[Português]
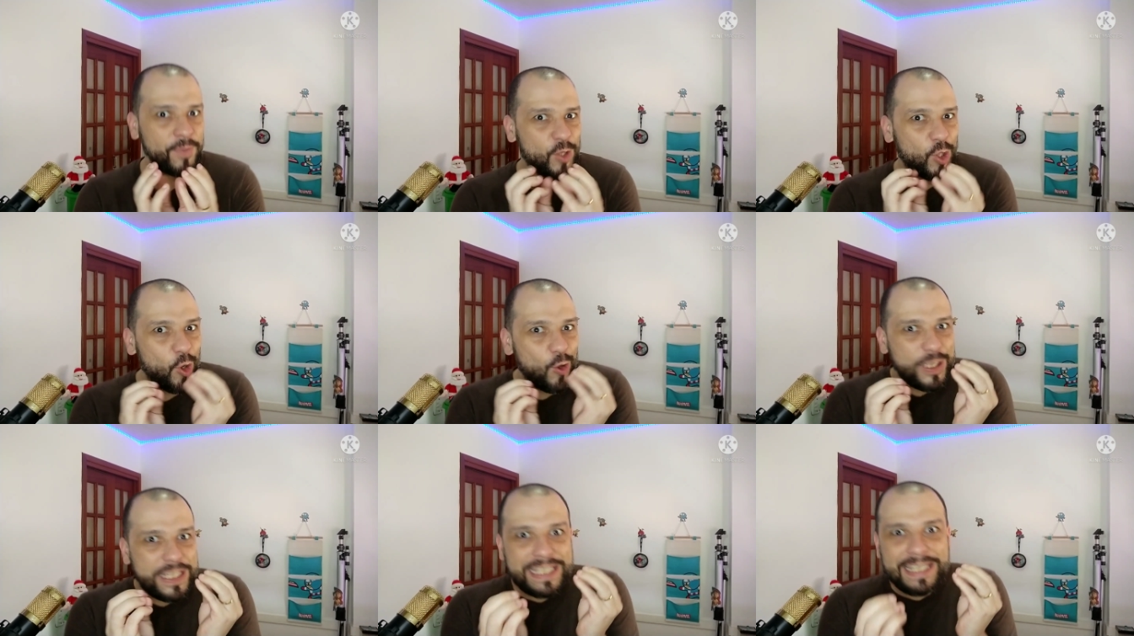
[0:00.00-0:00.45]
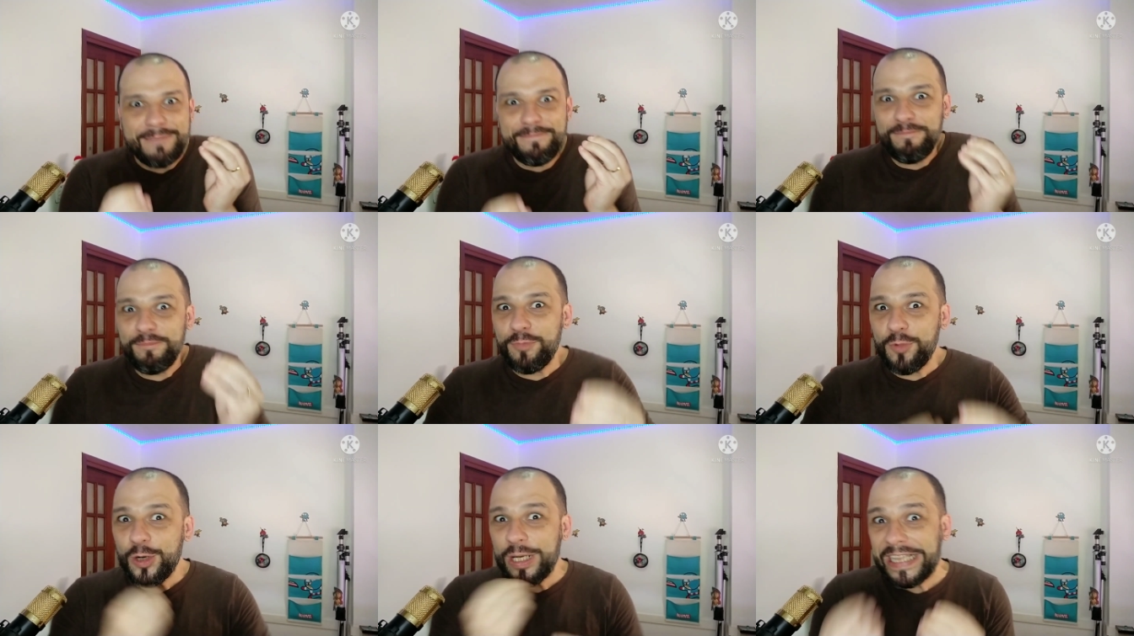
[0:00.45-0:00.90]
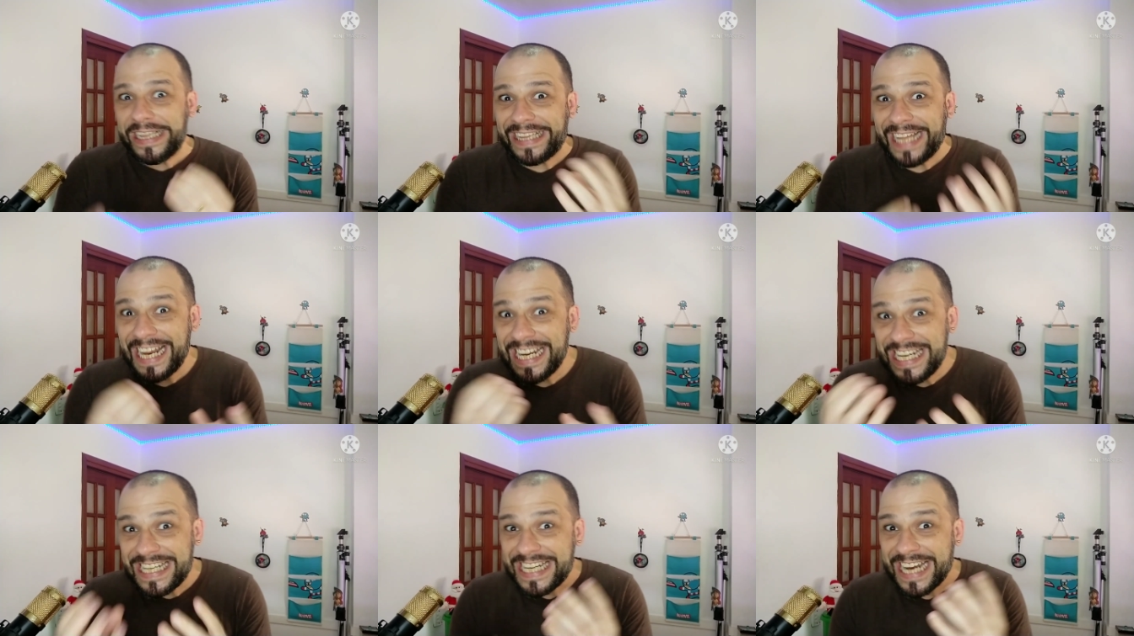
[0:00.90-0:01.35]
trouxe
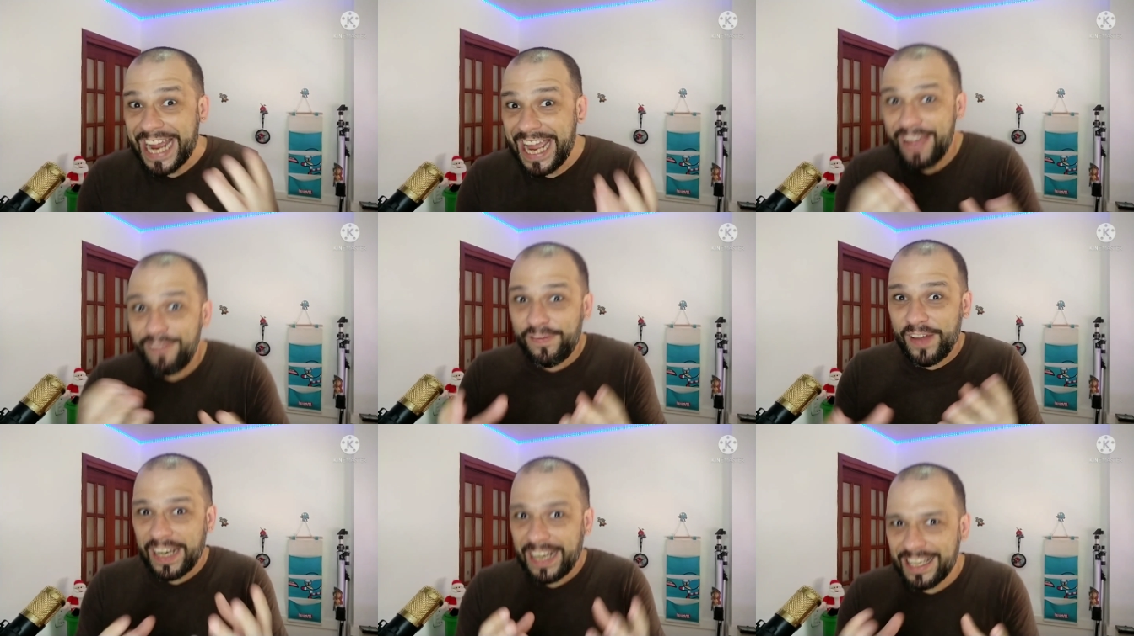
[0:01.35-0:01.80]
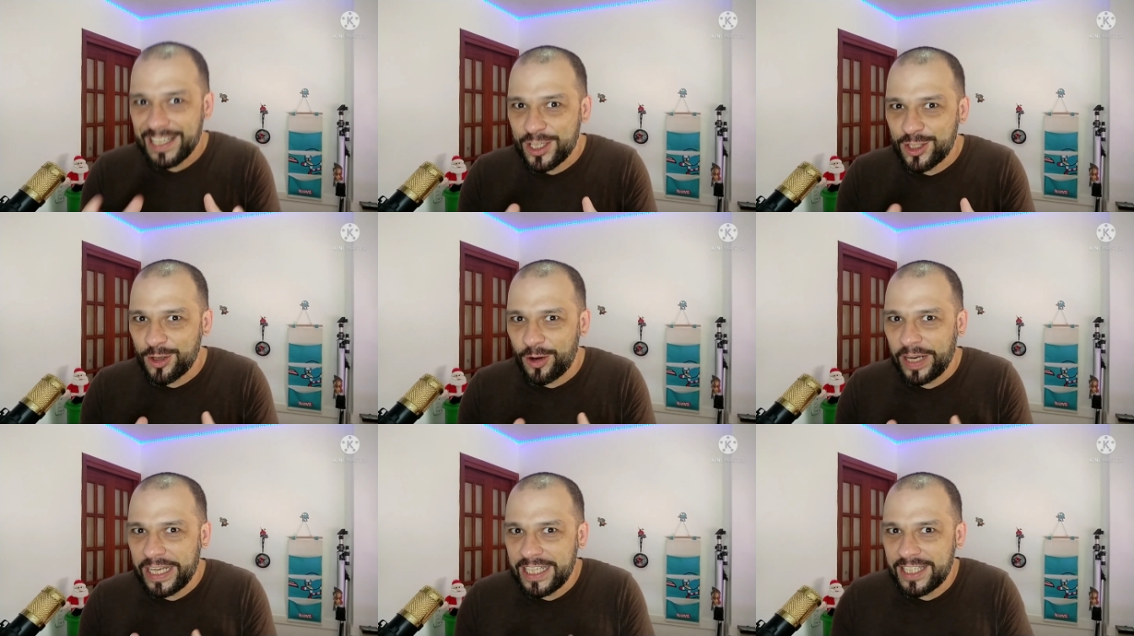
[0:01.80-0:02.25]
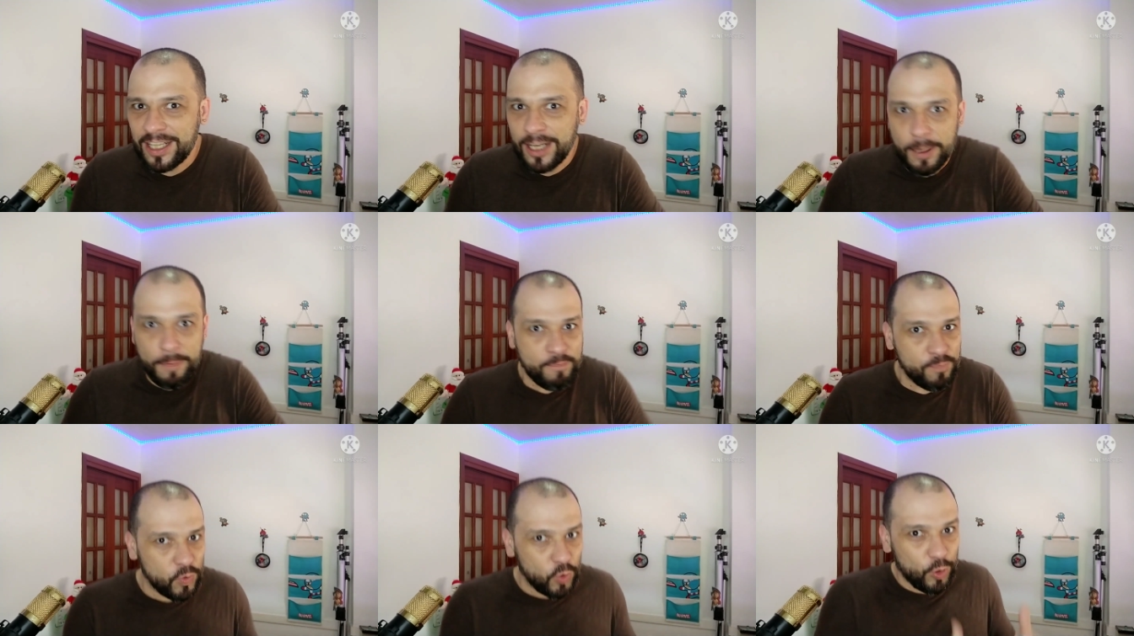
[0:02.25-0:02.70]
muitas revelações
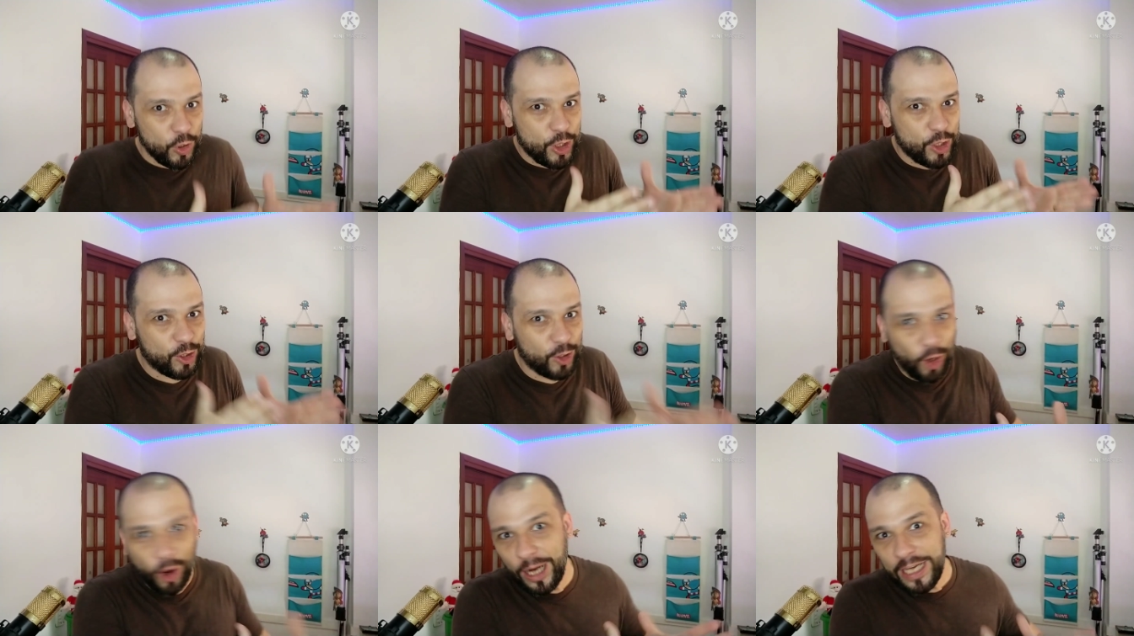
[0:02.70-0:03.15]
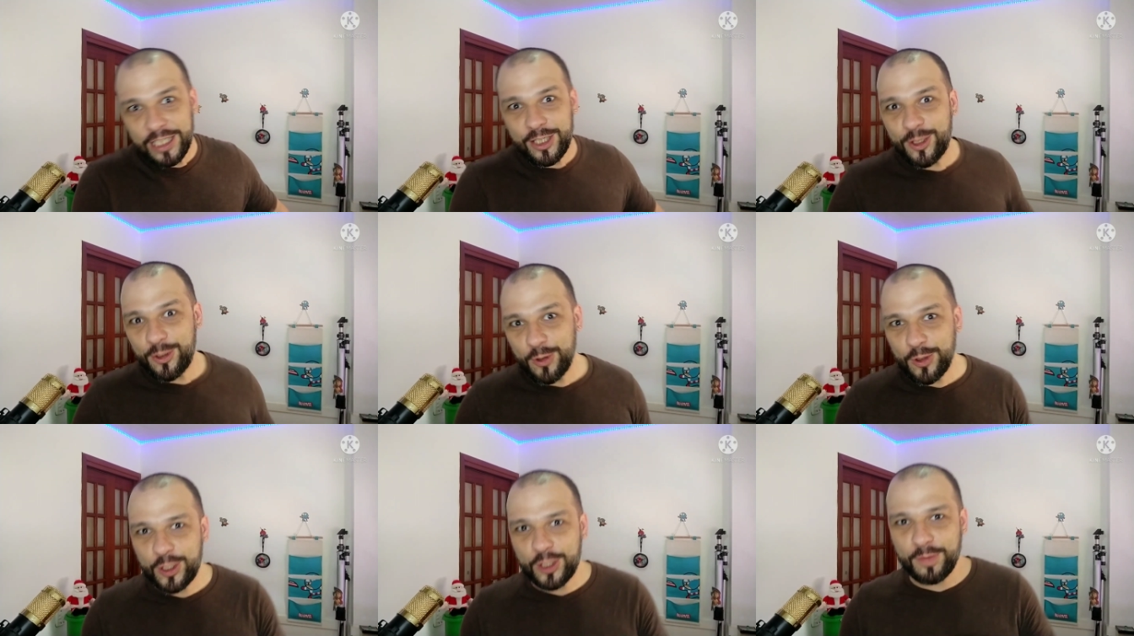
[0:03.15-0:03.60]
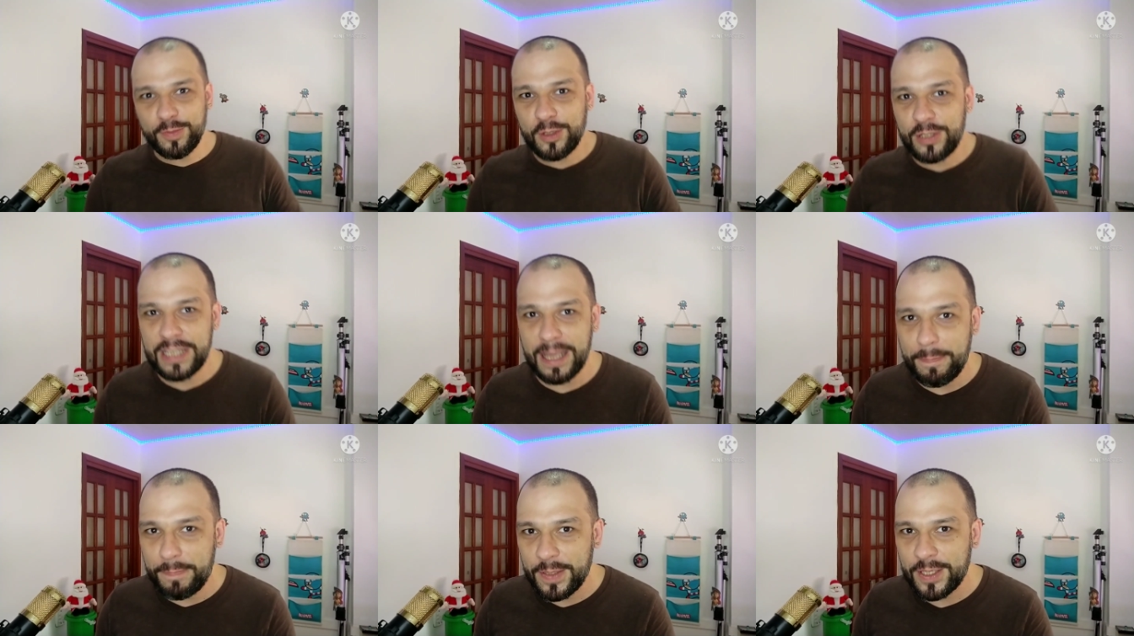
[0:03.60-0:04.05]
nos dois
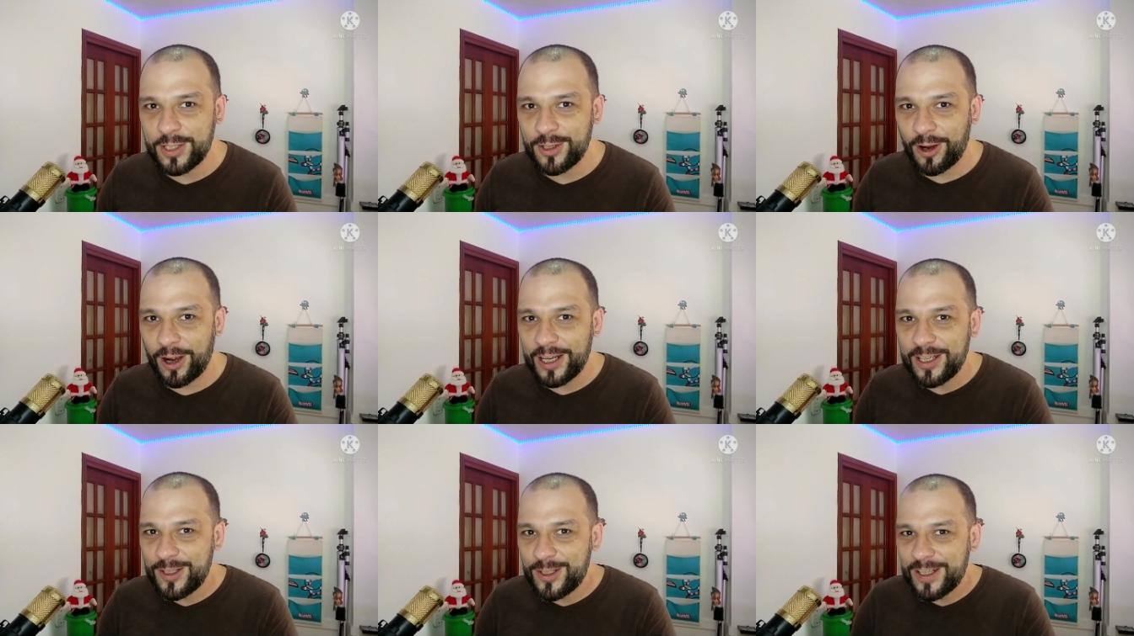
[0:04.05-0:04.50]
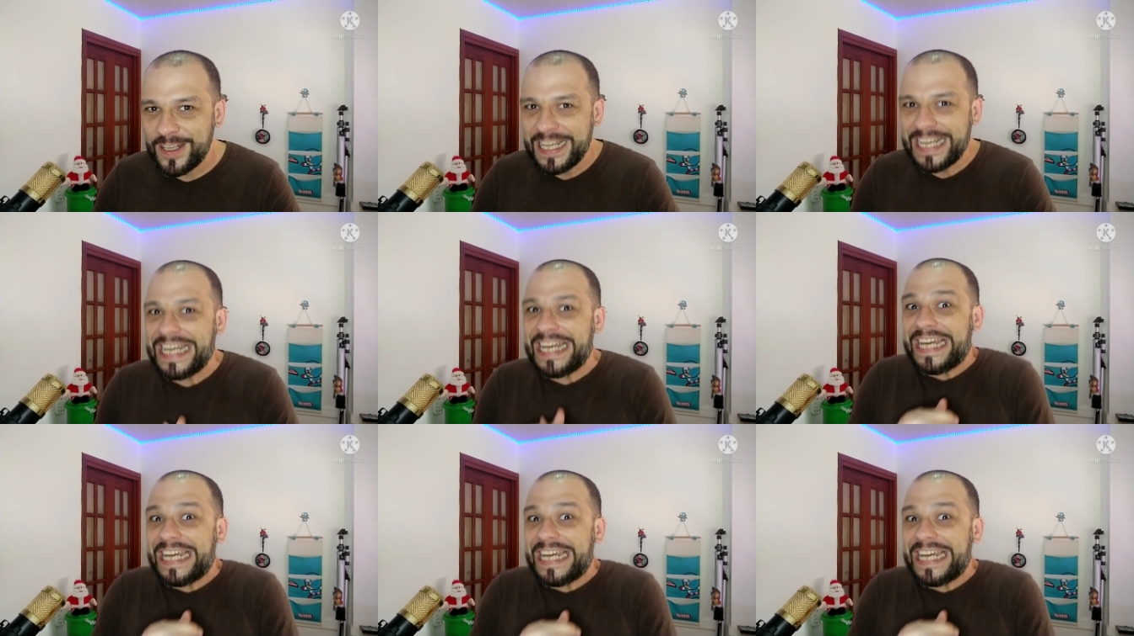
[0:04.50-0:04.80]
últimos episódios